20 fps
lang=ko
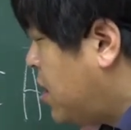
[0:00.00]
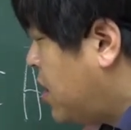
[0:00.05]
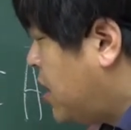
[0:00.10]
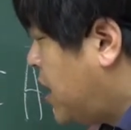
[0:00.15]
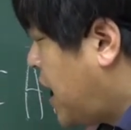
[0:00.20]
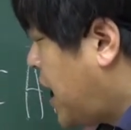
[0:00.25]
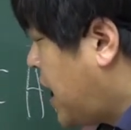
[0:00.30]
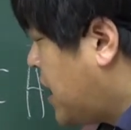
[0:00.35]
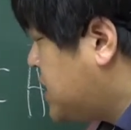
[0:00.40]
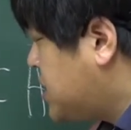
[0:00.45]

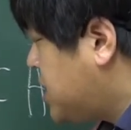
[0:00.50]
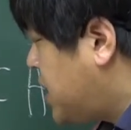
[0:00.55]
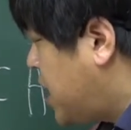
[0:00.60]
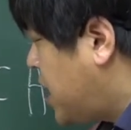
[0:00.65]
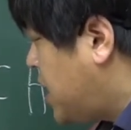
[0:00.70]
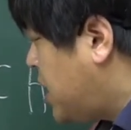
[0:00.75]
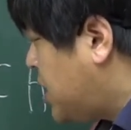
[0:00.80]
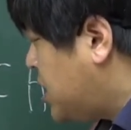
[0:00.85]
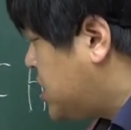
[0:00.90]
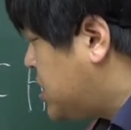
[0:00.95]
라지
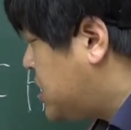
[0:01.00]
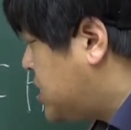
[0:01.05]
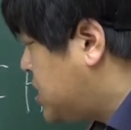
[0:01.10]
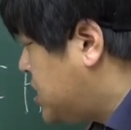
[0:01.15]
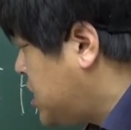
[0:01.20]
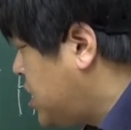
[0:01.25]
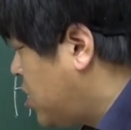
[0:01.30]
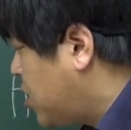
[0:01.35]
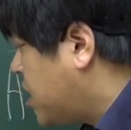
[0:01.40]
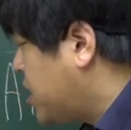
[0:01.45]
A,
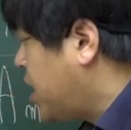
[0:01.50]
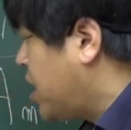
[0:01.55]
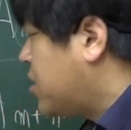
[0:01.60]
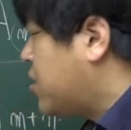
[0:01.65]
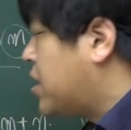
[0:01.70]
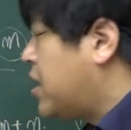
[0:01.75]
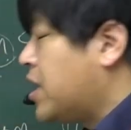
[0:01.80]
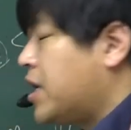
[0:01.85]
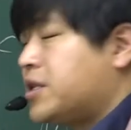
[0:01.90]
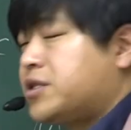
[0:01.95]
G 이렇게 될
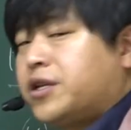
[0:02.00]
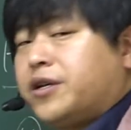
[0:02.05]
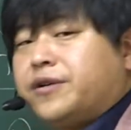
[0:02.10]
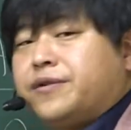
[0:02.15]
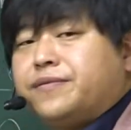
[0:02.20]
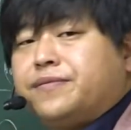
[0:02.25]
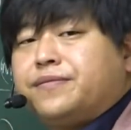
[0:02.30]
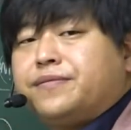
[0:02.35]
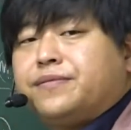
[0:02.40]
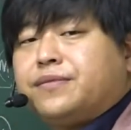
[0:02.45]
거라 알겠어요?
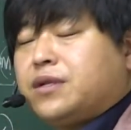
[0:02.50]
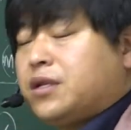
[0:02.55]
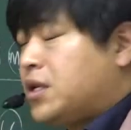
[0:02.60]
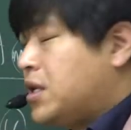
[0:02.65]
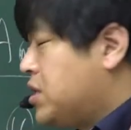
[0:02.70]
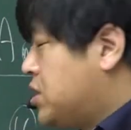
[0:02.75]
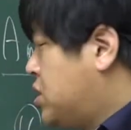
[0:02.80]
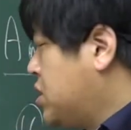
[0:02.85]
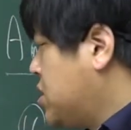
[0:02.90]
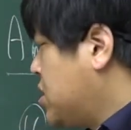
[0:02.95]

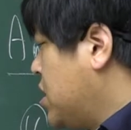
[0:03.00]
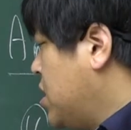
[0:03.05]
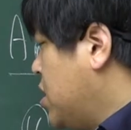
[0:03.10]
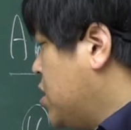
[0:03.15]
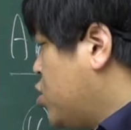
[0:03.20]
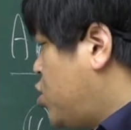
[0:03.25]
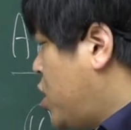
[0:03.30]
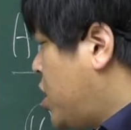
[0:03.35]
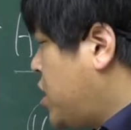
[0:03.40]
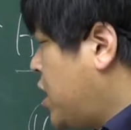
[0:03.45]
즉
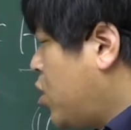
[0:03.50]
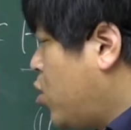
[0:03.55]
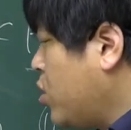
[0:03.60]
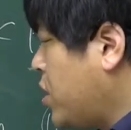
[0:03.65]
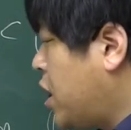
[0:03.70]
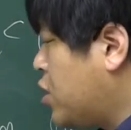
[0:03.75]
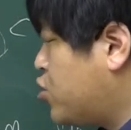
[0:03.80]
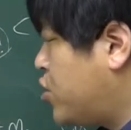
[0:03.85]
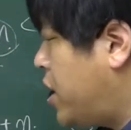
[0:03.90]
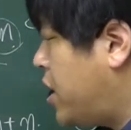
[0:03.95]
최대
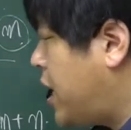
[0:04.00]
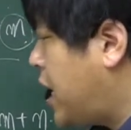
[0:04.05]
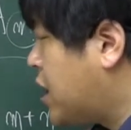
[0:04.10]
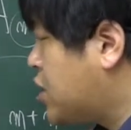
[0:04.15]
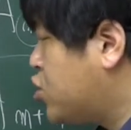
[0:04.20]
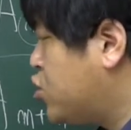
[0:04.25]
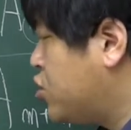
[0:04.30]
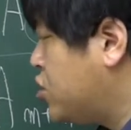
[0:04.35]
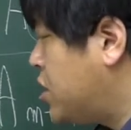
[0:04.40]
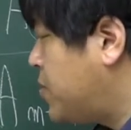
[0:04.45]
공약수의
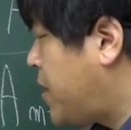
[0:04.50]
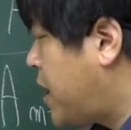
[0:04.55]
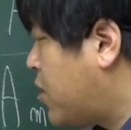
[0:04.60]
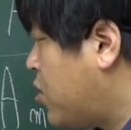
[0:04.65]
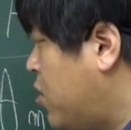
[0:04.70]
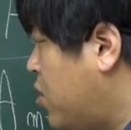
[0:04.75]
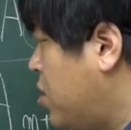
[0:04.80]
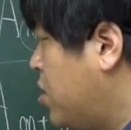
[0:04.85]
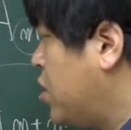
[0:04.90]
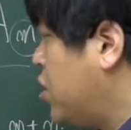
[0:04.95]
약수들이
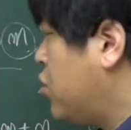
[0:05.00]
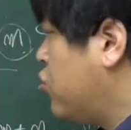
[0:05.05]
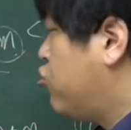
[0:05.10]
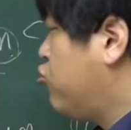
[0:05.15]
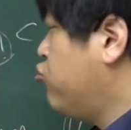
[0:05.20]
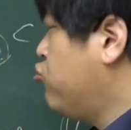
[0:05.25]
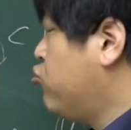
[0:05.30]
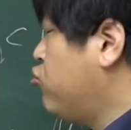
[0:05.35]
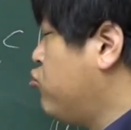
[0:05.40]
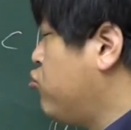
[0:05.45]
바로
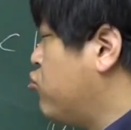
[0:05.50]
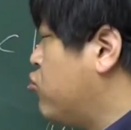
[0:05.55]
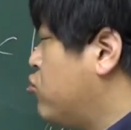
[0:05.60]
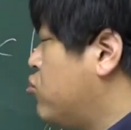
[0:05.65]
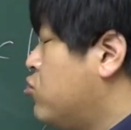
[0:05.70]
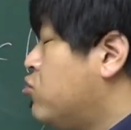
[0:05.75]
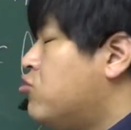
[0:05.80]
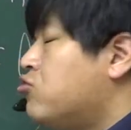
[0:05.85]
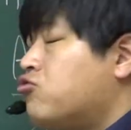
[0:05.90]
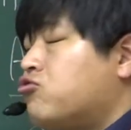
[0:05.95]
두
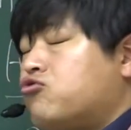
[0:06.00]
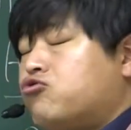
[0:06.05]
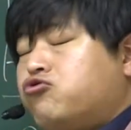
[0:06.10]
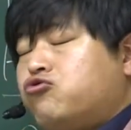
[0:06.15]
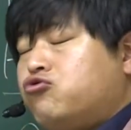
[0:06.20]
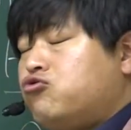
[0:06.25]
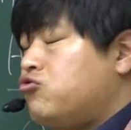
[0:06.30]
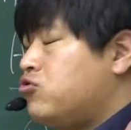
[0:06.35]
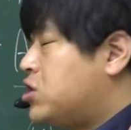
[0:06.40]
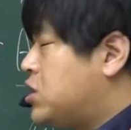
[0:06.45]

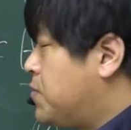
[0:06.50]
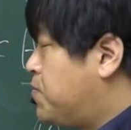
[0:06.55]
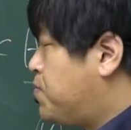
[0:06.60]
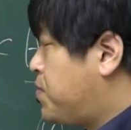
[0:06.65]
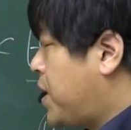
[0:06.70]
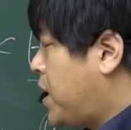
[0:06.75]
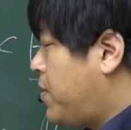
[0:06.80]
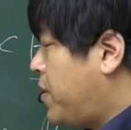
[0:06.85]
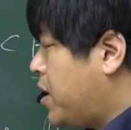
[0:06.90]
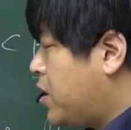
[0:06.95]
두
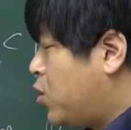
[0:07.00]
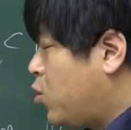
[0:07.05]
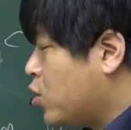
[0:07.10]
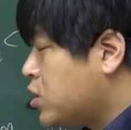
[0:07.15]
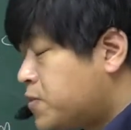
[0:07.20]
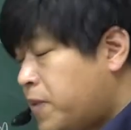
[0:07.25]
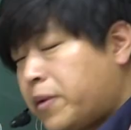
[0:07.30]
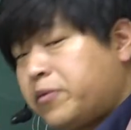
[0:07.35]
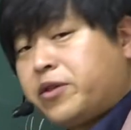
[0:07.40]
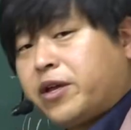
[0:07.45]
집합의
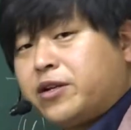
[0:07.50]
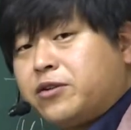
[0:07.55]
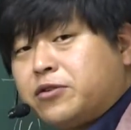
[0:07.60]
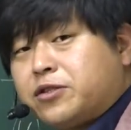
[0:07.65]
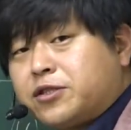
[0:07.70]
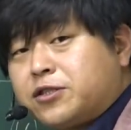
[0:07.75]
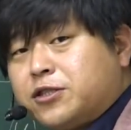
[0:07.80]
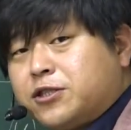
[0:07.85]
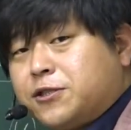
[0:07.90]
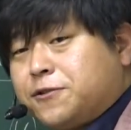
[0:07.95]
교집합이 되는
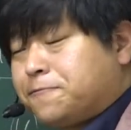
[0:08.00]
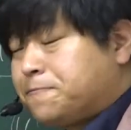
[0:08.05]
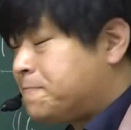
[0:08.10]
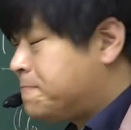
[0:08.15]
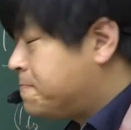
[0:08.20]
거지. 그렇지?